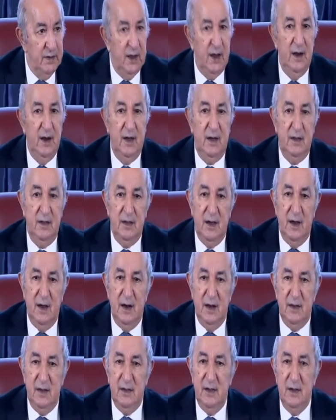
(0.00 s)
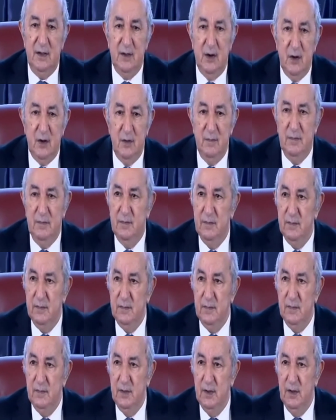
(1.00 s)
تخلق تخلق تضخم
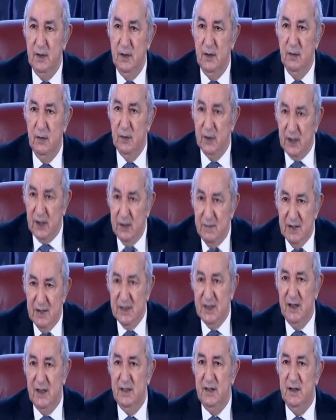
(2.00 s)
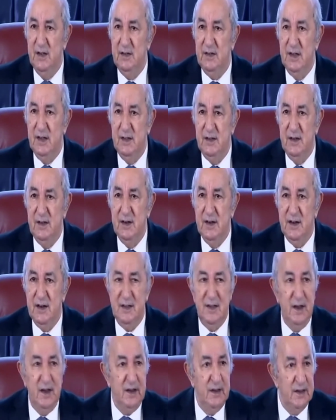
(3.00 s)
والقيمة تاع تاع
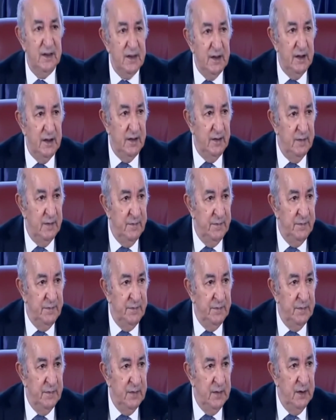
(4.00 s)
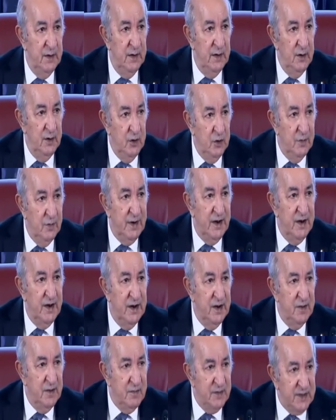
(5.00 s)
الدينار تاعك يطيح اليوم
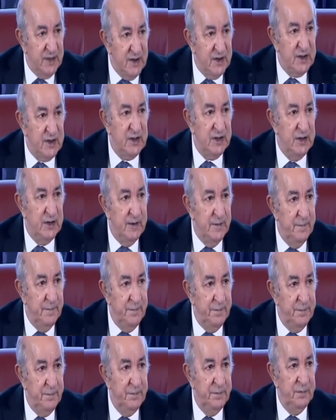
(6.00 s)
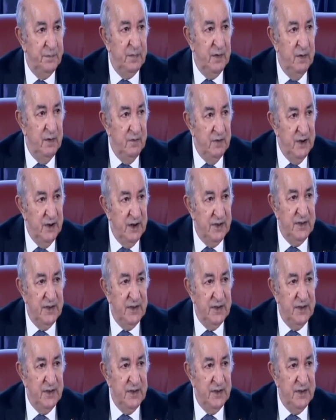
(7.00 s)
رانا نمتص في